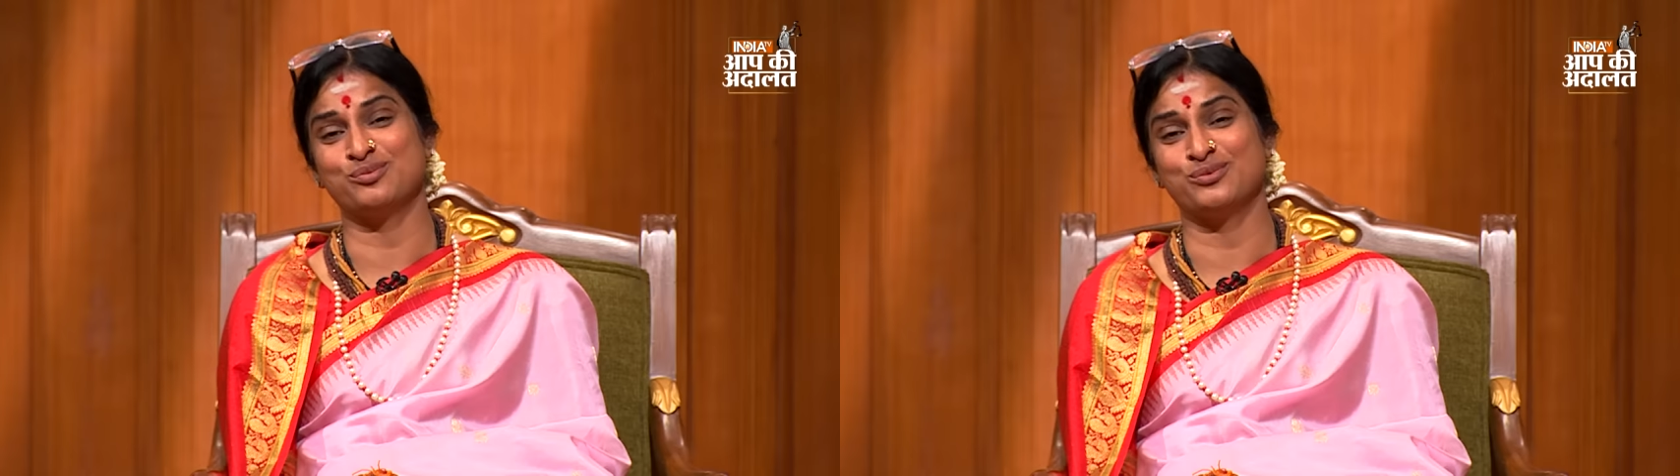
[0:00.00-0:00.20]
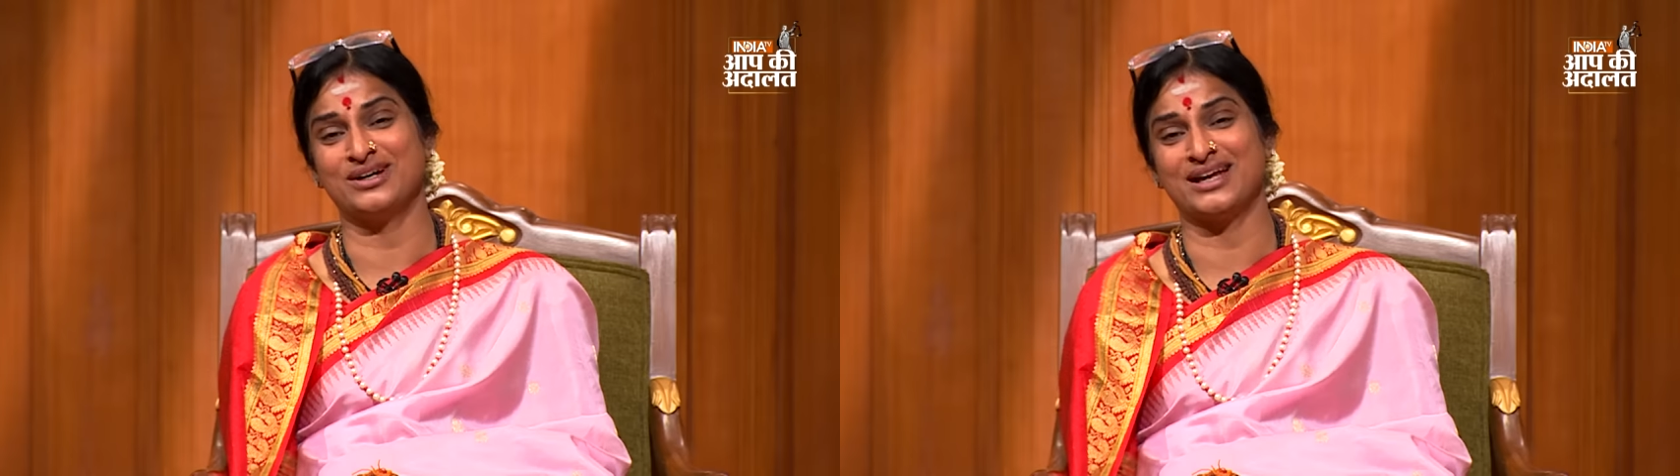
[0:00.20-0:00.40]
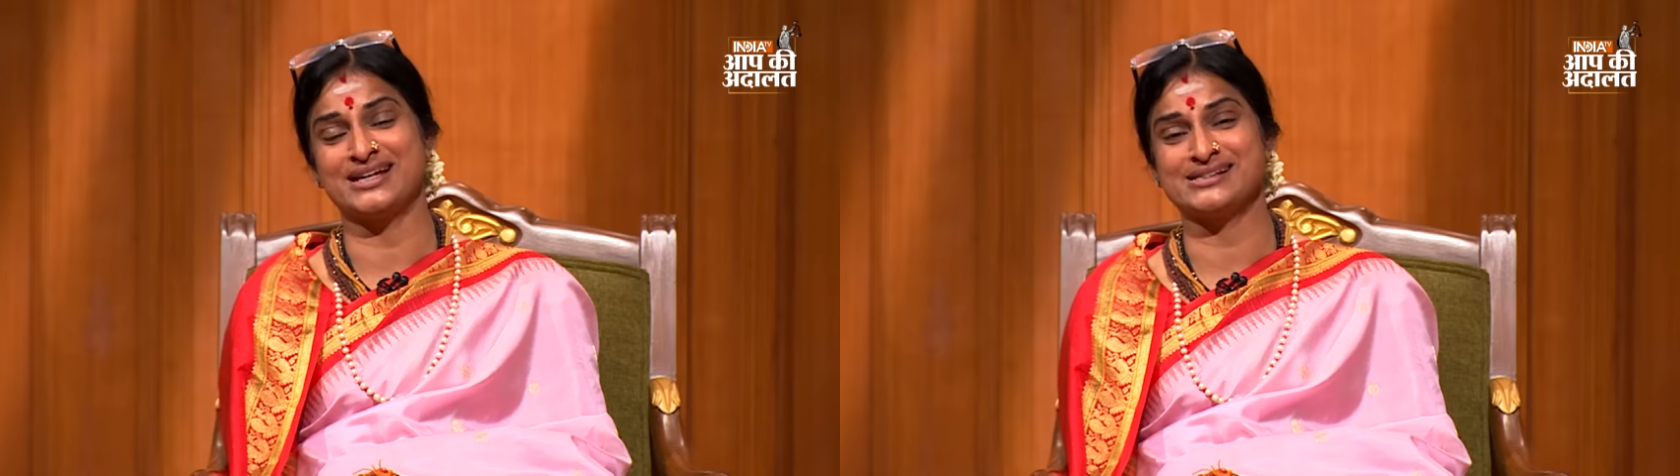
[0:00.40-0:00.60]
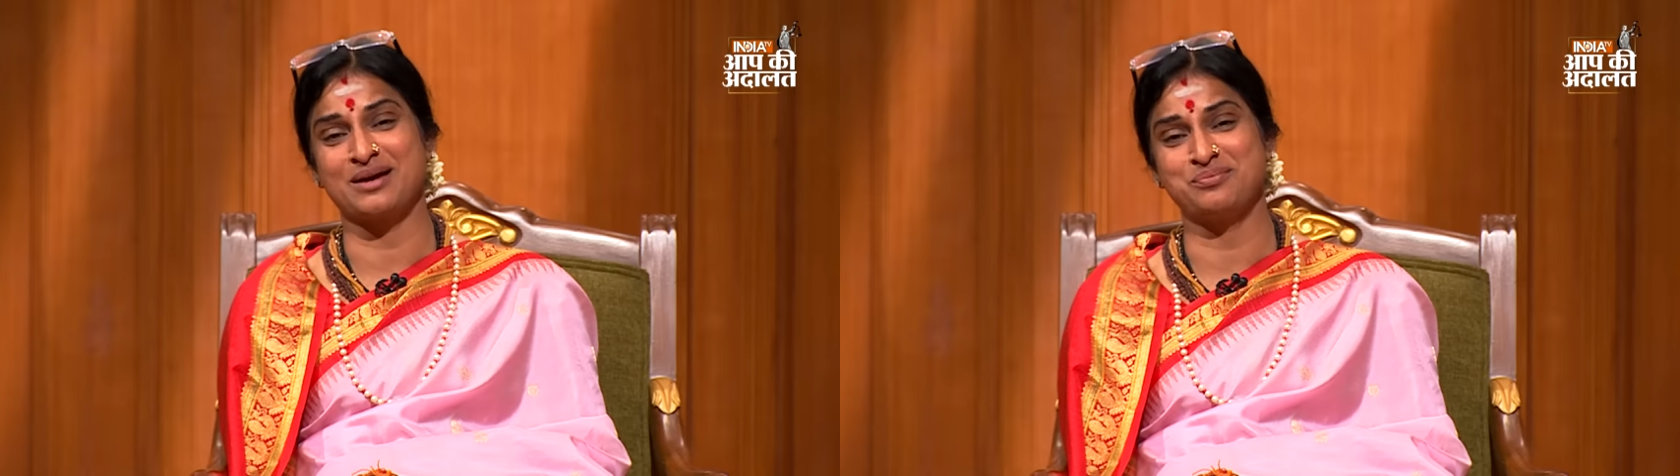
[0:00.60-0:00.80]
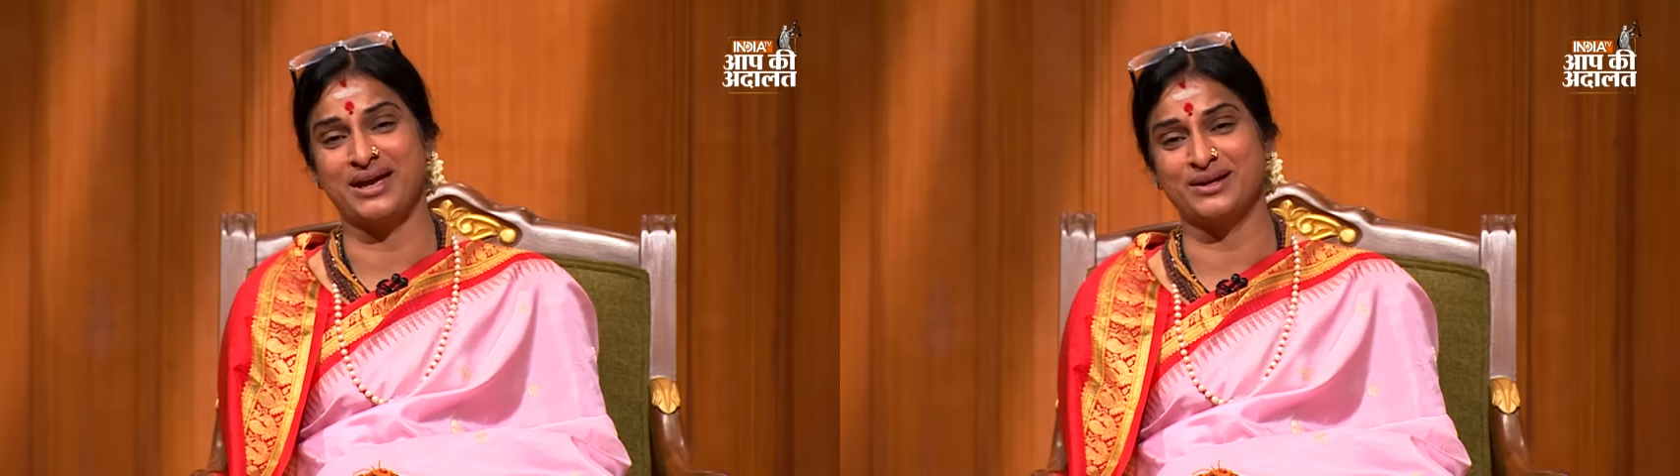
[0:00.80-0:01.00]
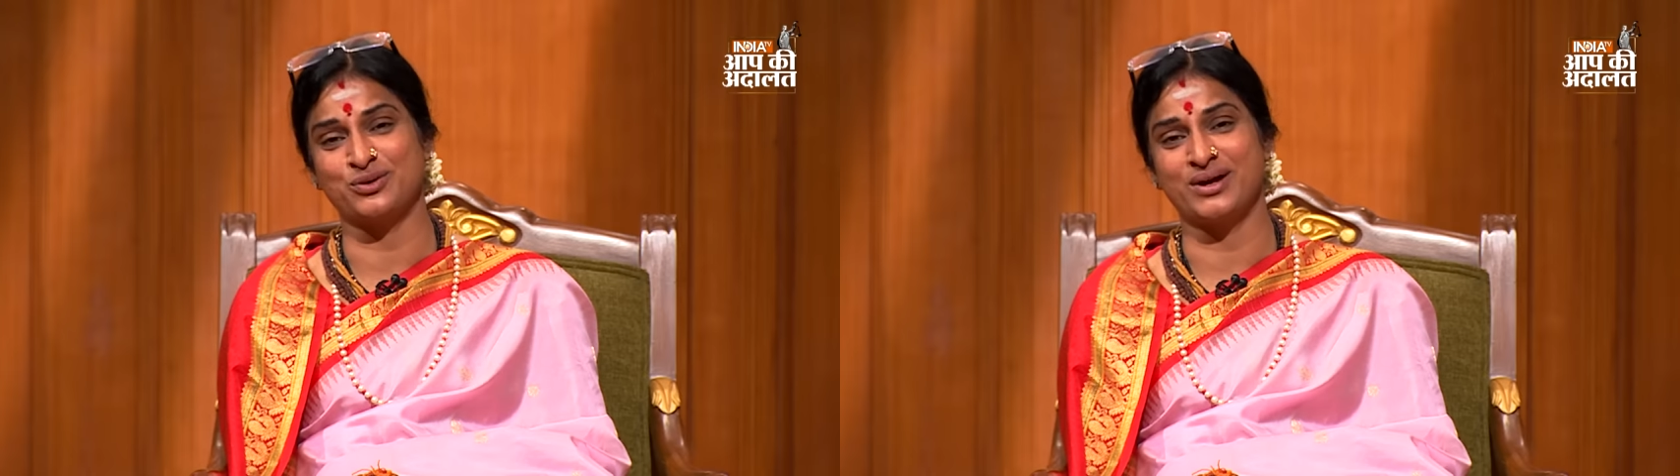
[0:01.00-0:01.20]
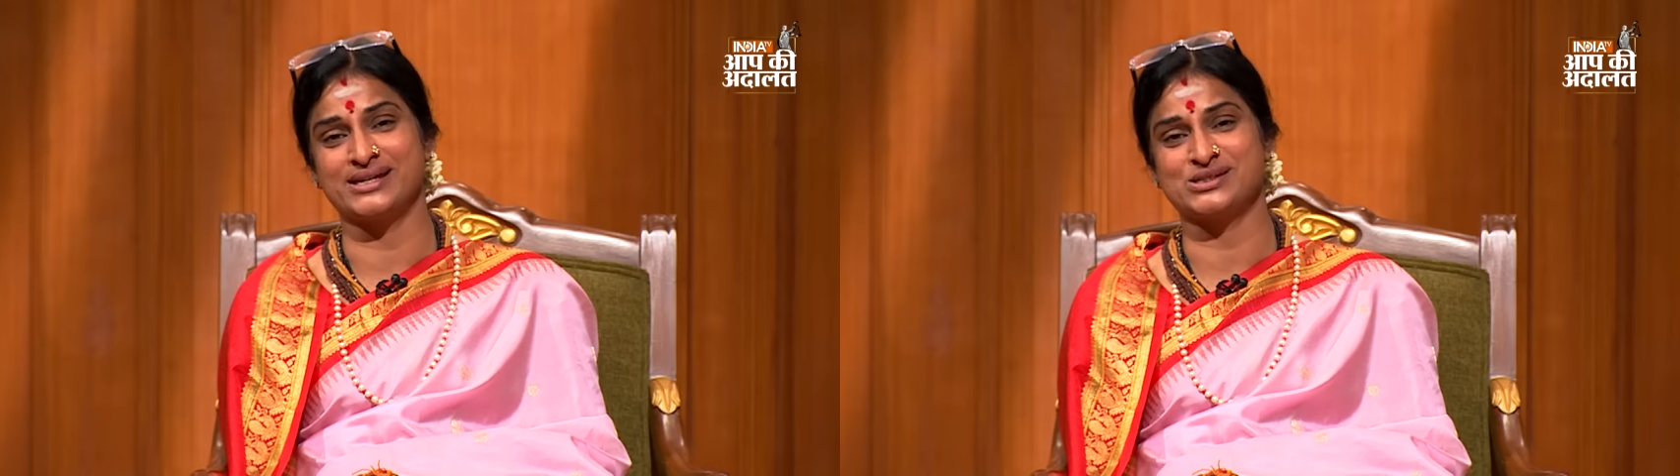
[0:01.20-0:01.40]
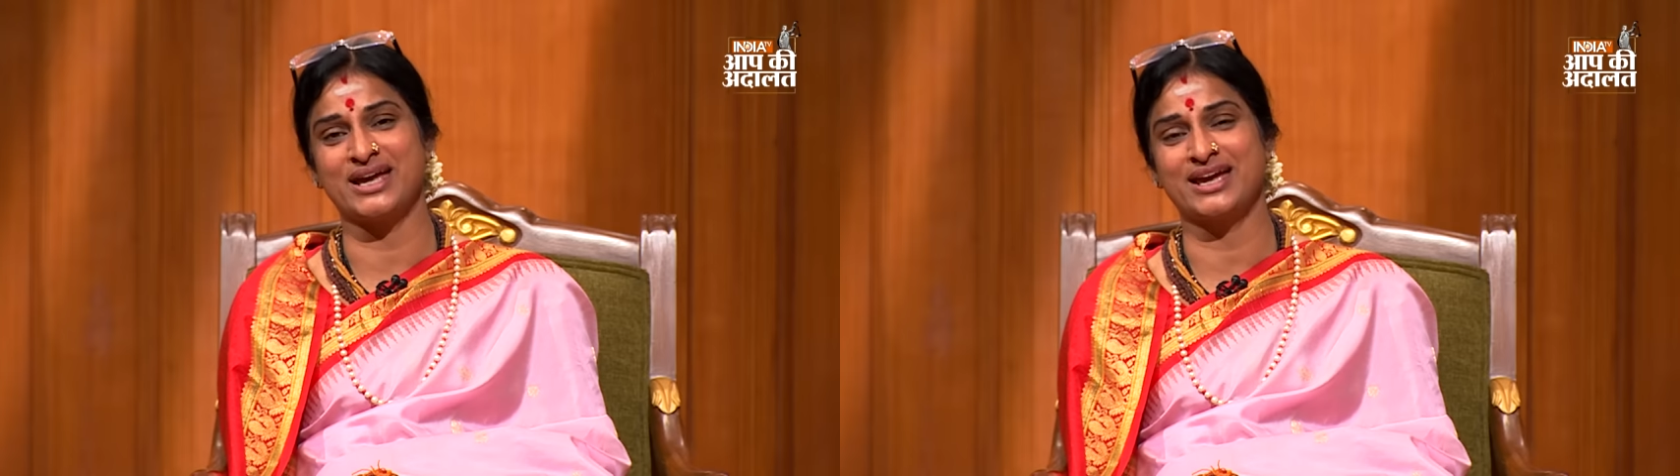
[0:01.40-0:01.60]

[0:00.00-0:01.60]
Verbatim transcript: मौलाना साहब भी है तो ऐसे